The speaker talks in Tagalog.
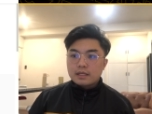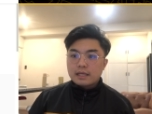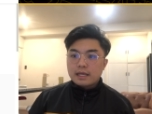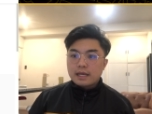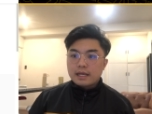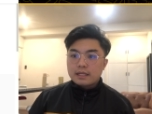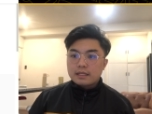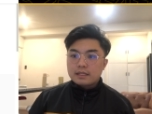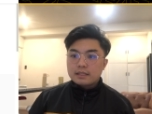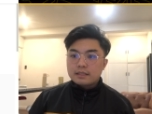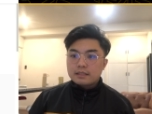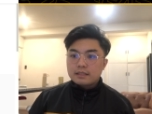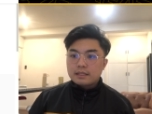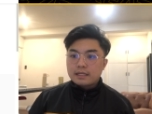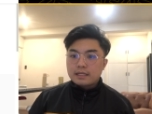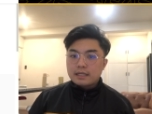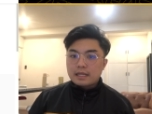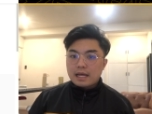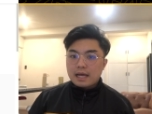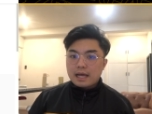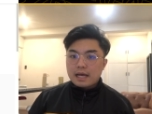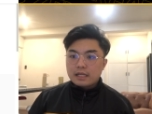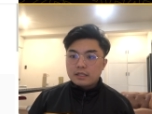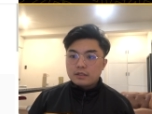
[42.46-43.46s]
Yeah,
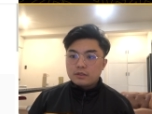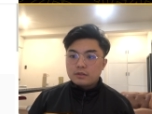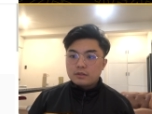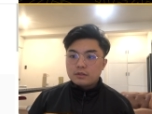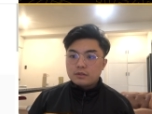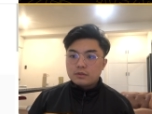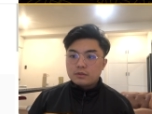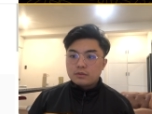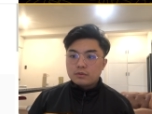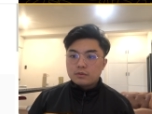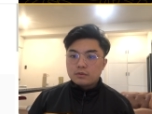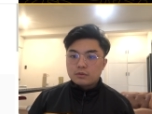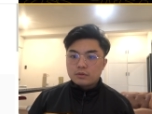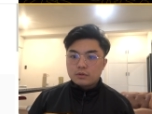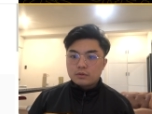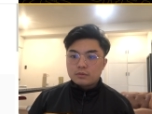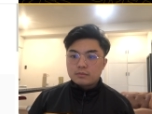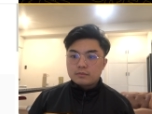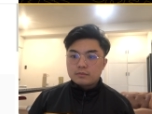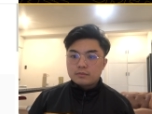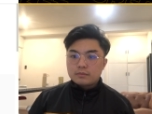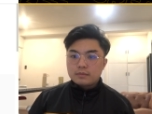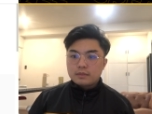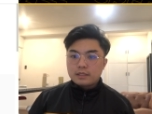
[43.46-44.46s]
then add to
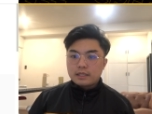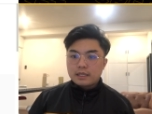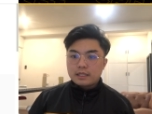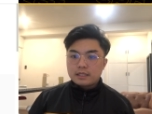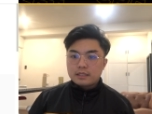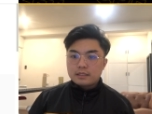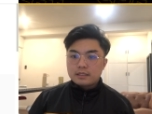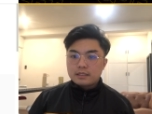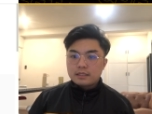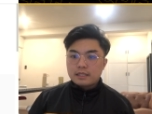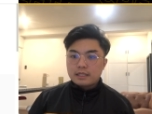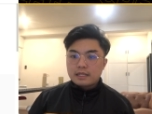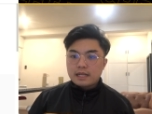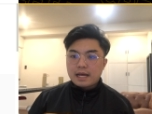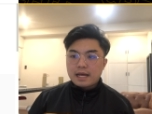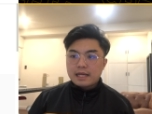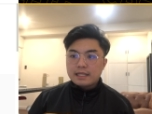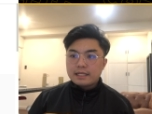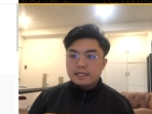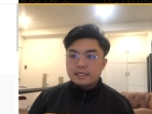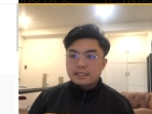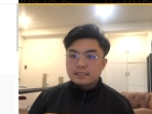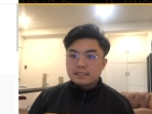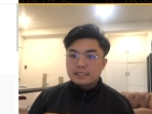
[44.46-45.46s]
Chrome. Yeah, then
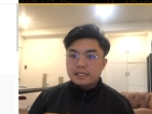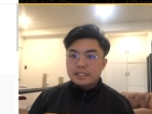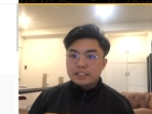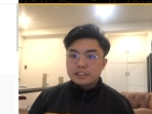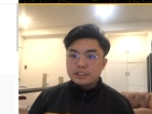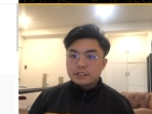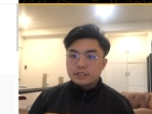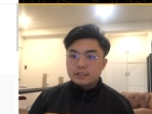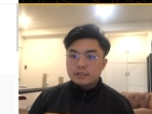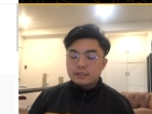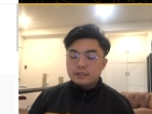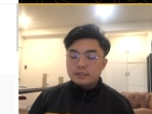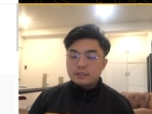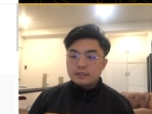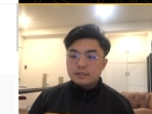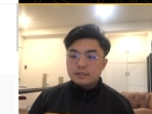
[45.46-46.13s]
add extension.